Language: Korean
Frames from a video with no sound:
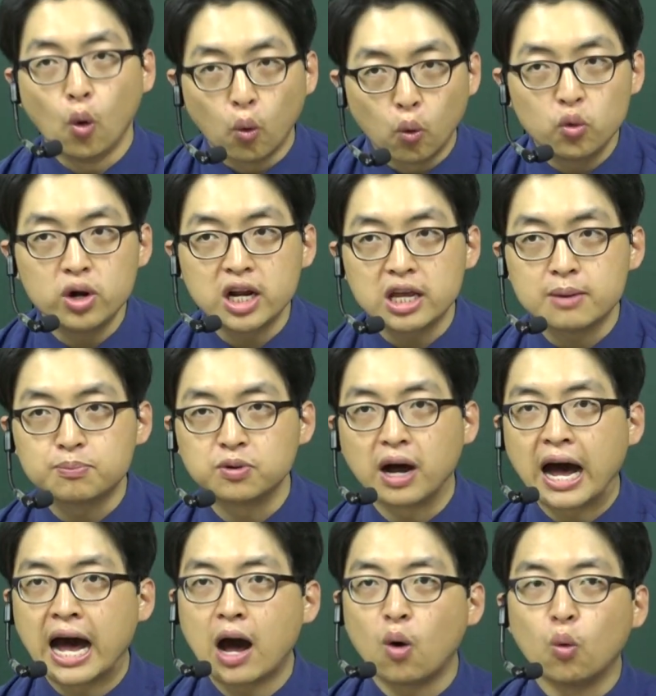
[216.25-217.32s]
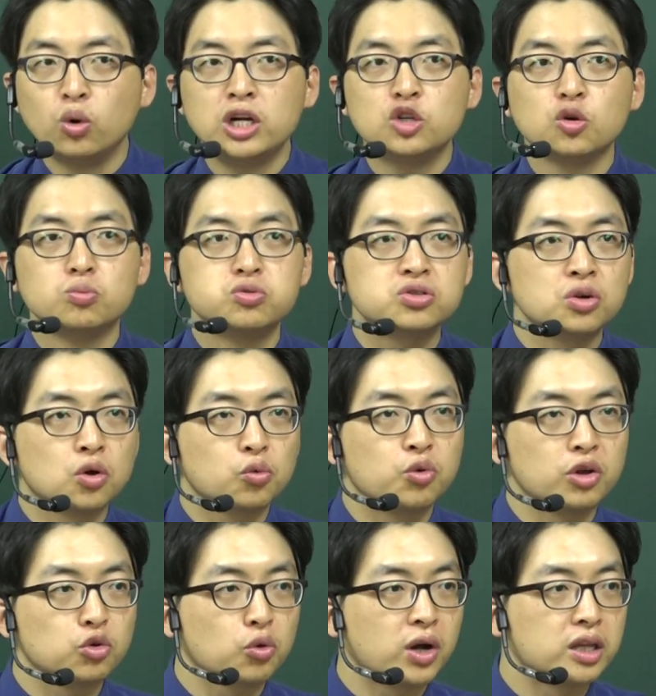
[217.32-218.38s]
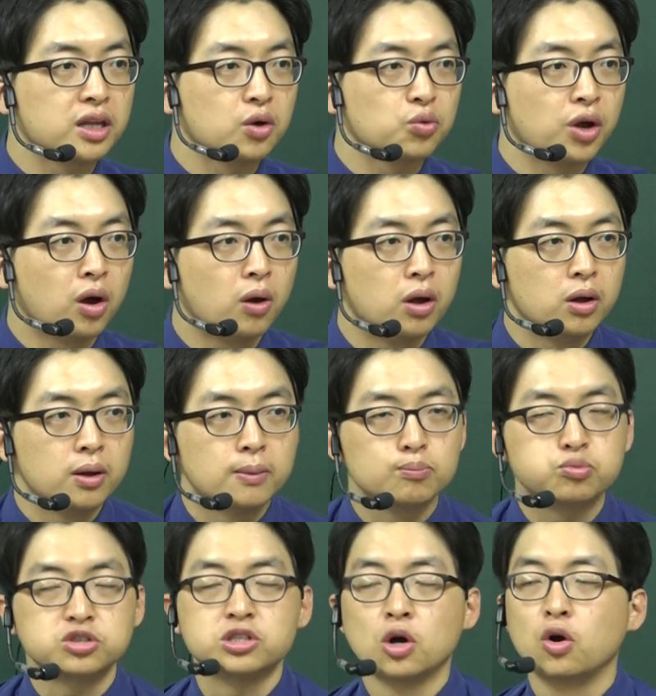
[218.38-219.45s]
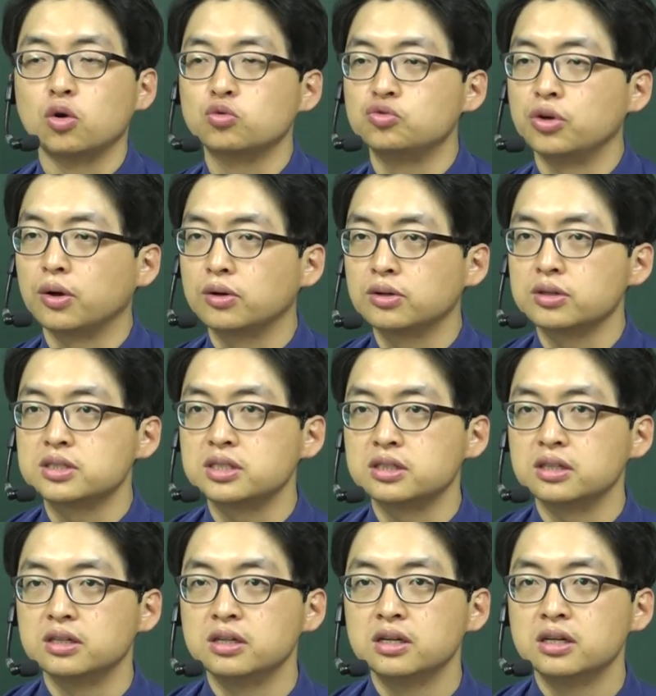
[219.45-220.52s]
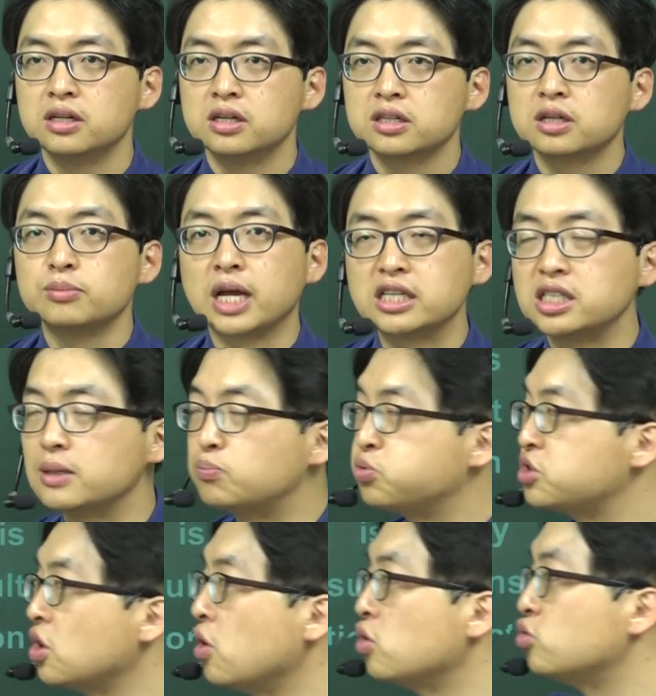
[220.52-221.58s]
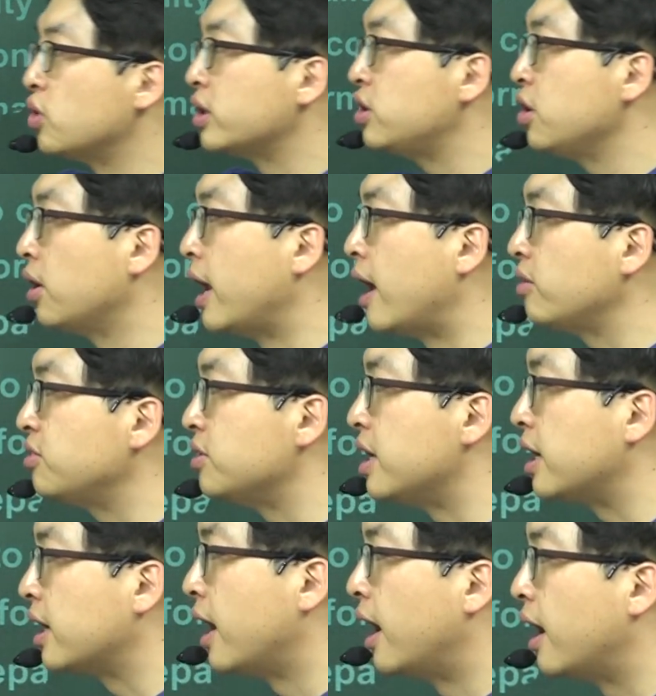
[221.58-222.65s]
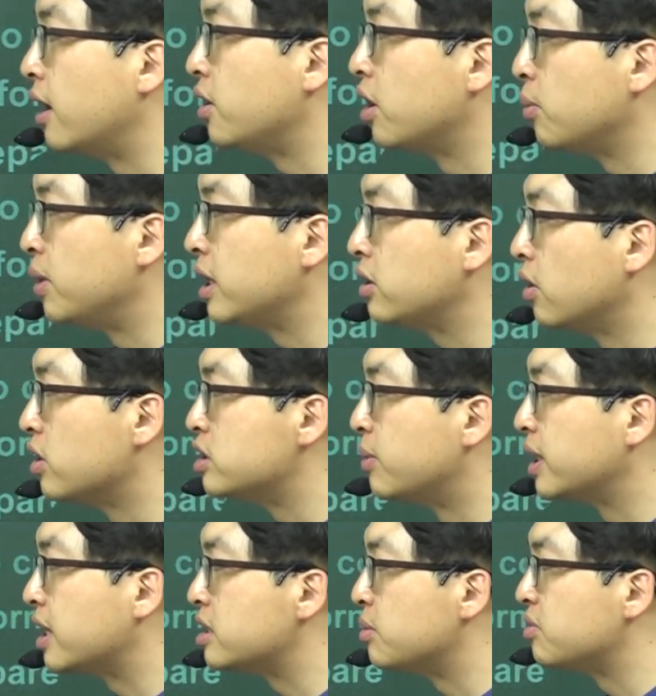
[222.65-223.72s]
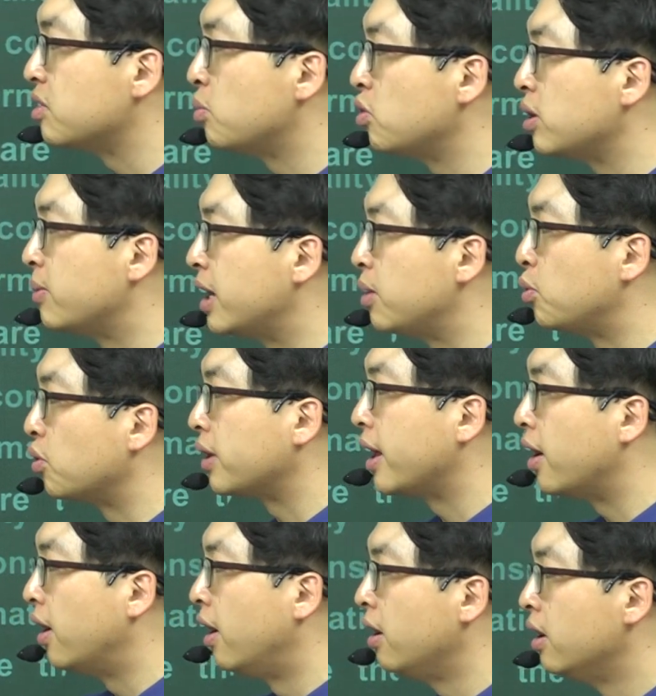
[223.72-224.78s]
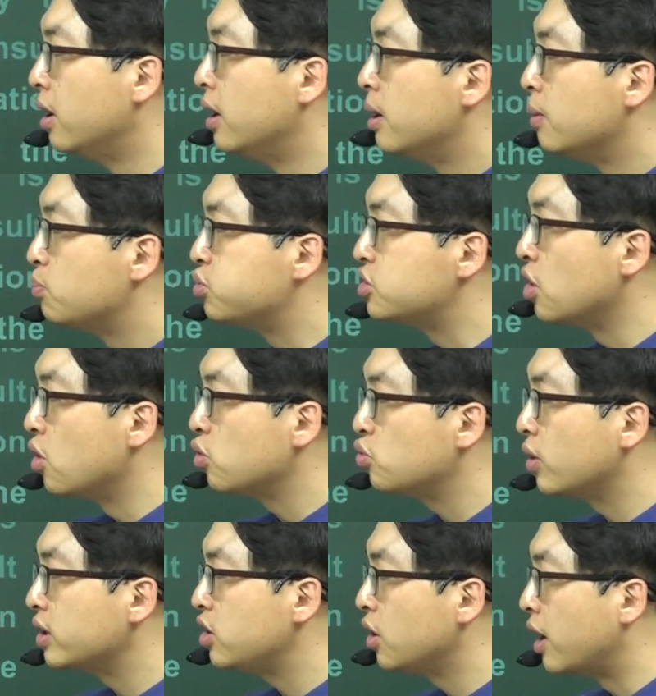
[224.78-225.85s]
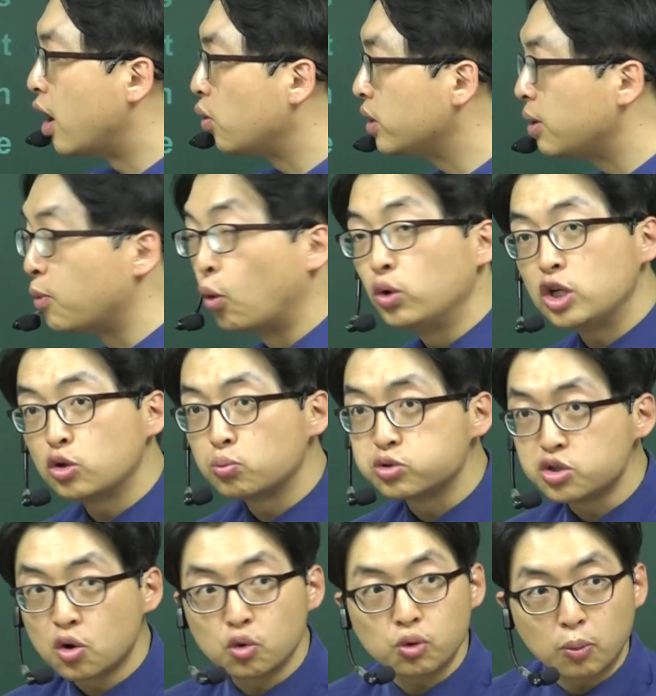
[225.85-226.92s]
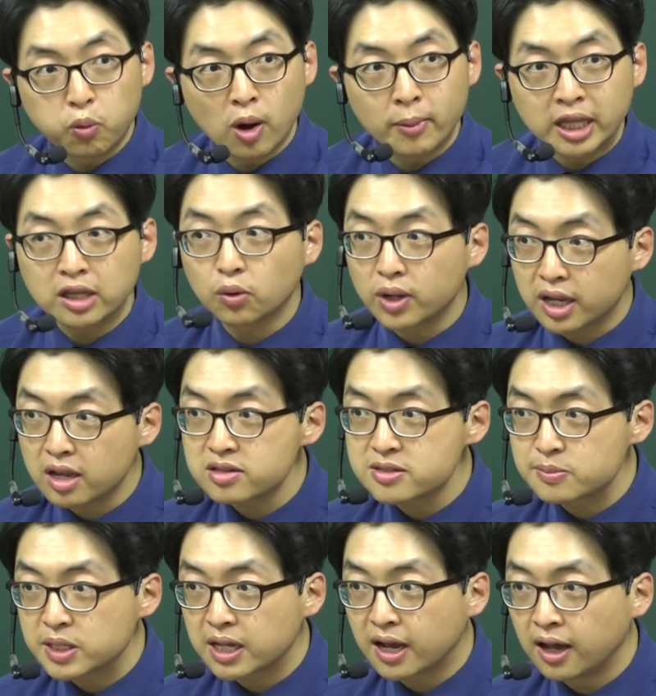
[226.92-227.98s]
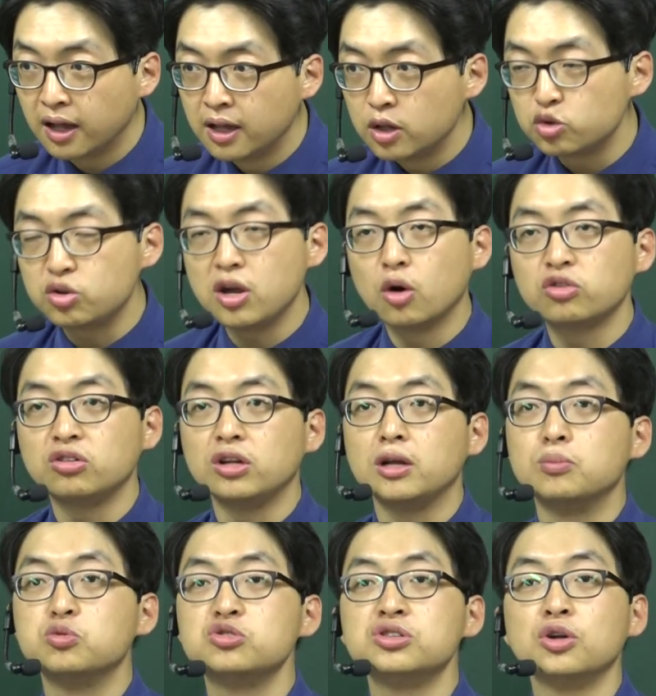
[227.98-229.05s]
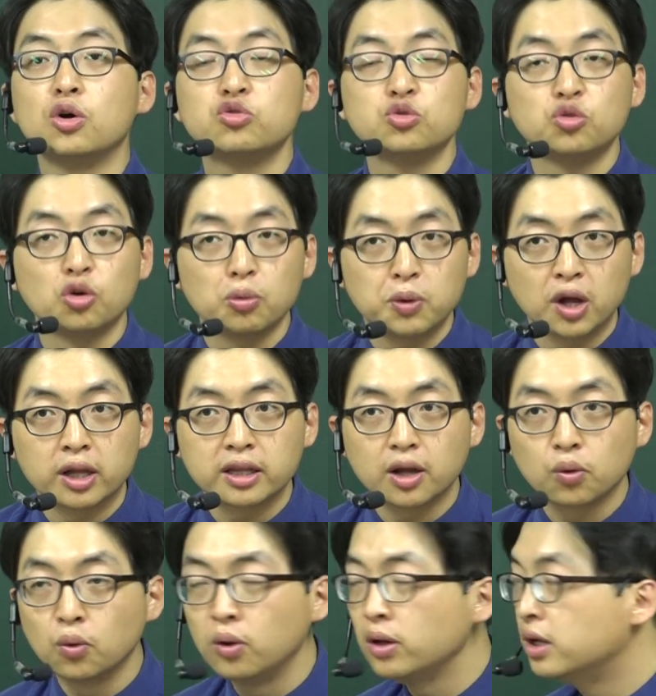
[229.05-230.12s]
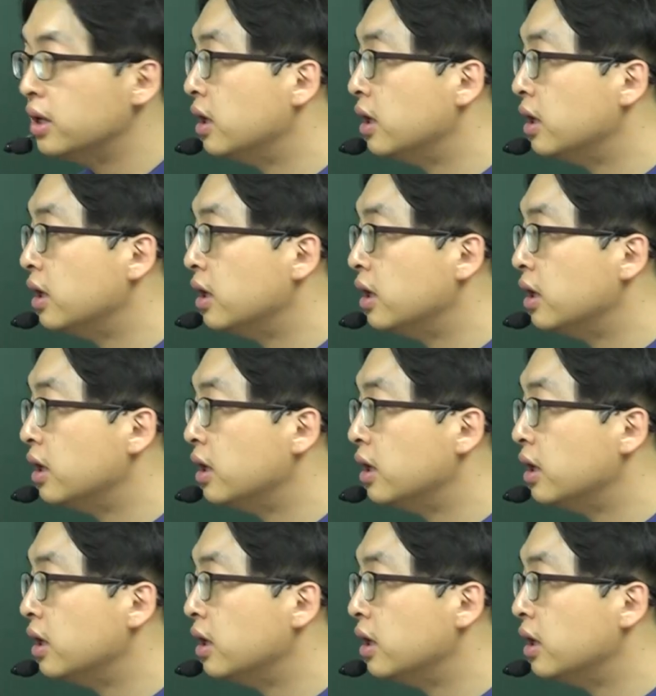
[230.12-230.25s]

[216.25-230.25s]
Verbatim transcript: only if. 아, only도 무슨 어구에 속한다고요? 부정어구요. 그렇지. 그럼 다시 부정어구가 튀어나왔으니까 여러 번 했던 거지만 다시 한번 써보기만 해볼게요. 부정어구가 튀어나오게 되면 온리도 부정어구에 포함한다고 얘기했습니다. 뒤에 어순이 무슨 어순으로 변한다고?